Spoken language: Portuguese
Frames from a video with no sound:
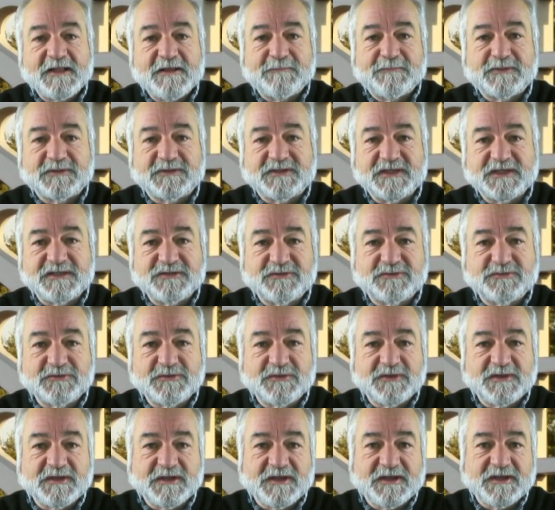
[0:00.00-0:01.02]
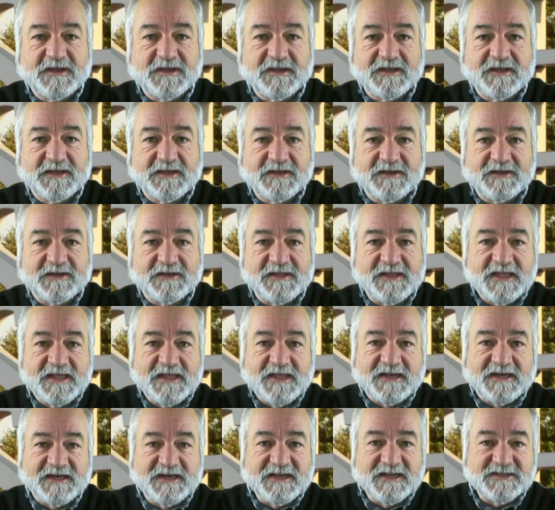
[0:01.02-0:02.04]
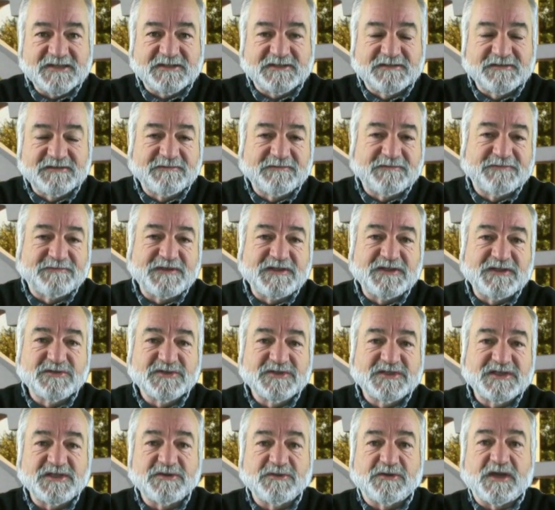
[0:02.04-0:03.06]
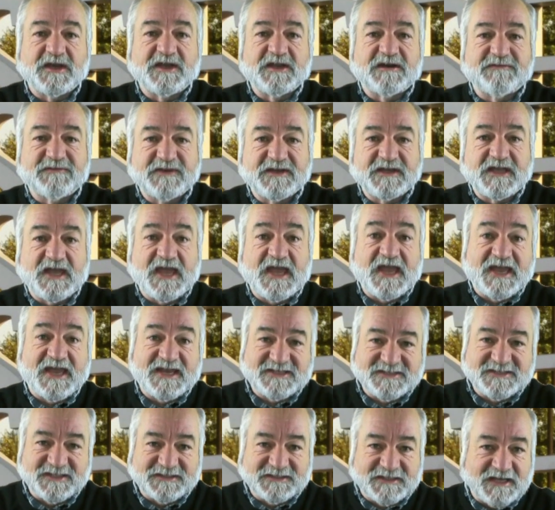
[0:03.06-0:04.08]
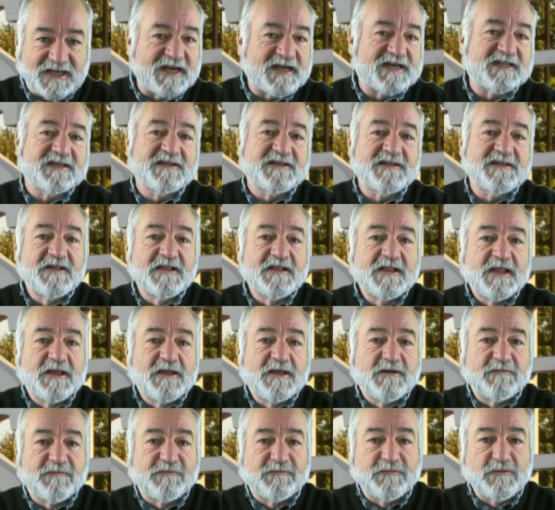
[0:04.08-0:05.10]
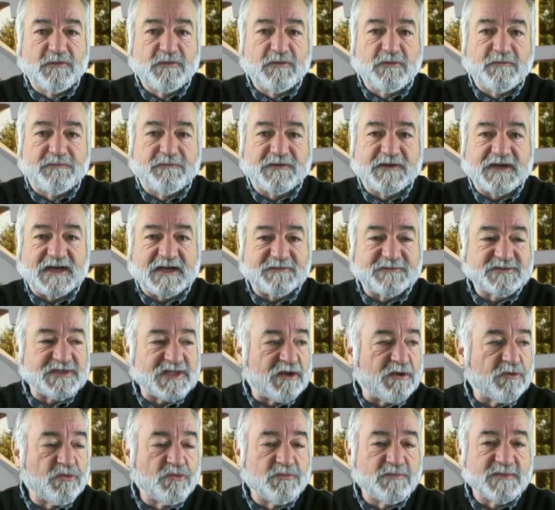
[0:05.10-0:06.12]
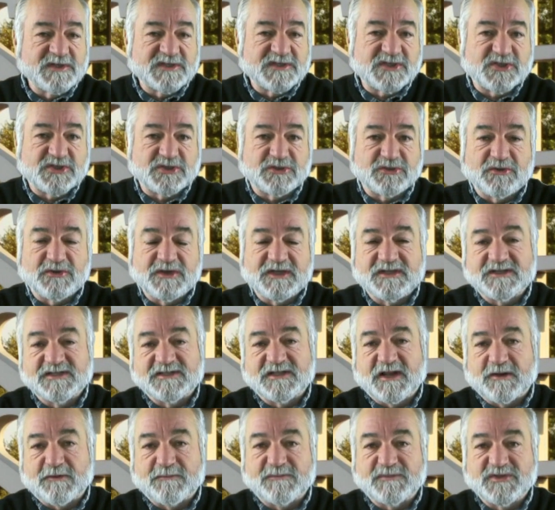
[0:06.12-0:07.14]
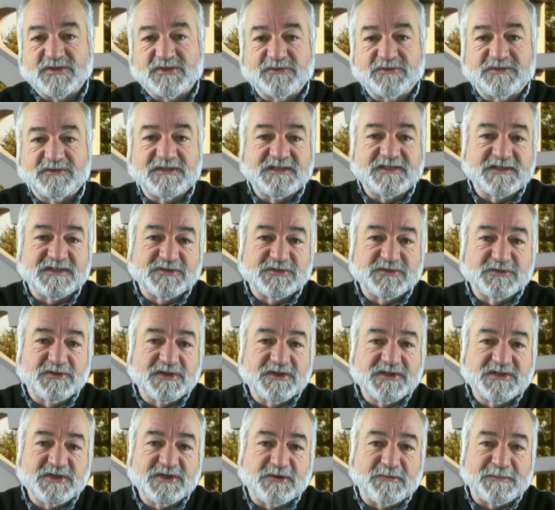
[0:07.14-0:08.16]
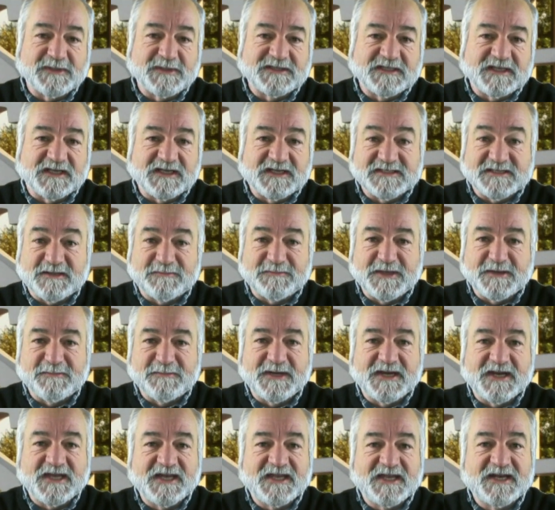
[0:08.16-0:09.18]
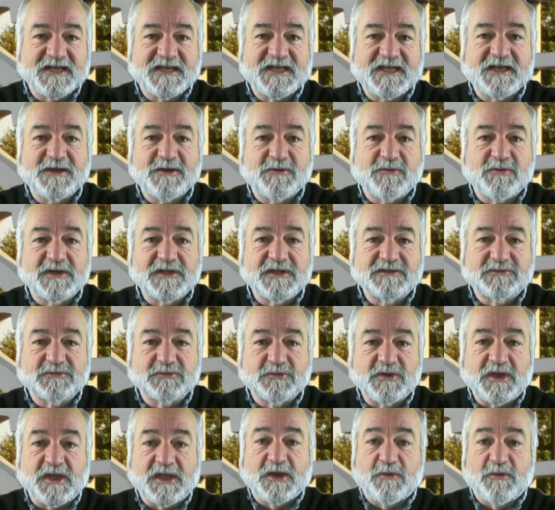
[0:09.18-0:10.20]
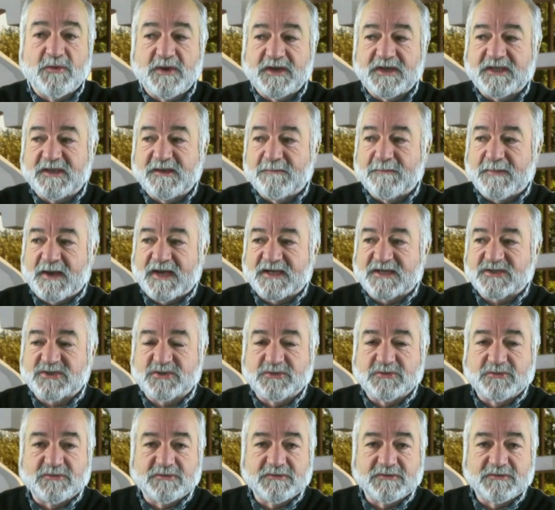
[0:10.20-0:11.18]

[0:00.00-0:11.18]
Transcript: Portanto, eh, neste videozinho que gravei esta tarde, vou falar-vos algumas questões de algumas notícias de hoje e comentá-las à minha maneira, enquanto eu aqui embaixo